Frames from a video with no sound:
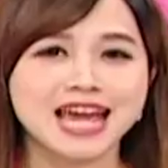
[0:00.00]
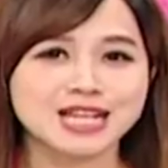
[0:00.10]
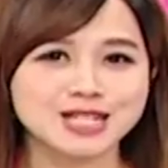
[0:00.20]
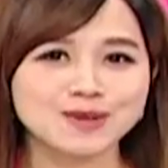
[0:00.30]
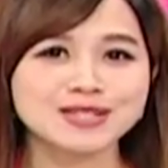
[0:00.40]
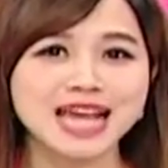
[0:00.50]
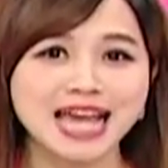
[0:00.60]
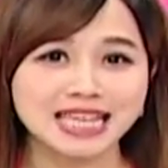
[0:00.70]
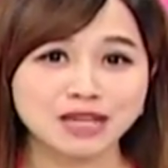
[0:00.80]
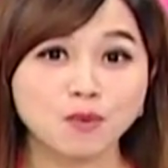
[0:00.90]
收
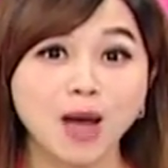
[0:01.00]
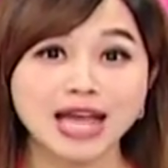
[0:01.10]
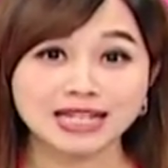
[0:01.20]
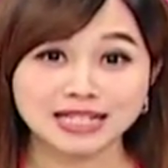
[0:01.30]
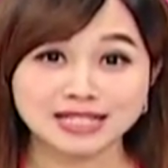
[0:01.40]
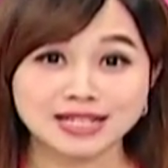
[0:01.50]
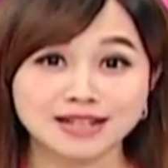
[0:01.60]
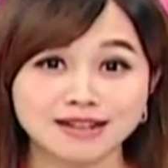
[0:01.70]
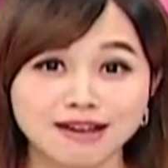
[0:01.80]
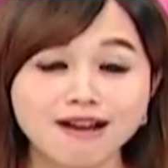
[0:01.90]
在一万一
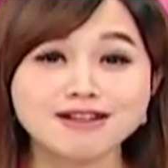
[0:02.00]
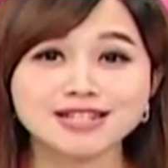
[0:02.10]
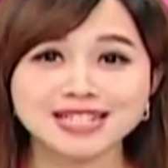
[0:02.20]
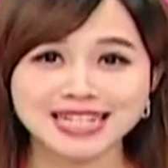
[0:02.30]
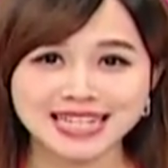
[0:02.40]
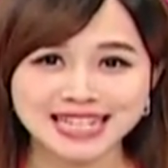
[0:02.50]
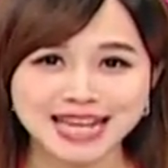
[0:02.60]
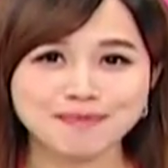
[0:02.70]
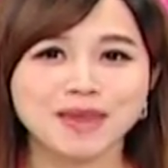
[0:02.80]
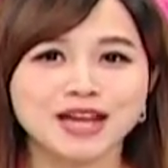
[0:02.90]
千零二十一
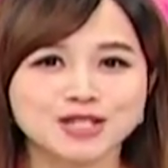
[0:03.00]
点，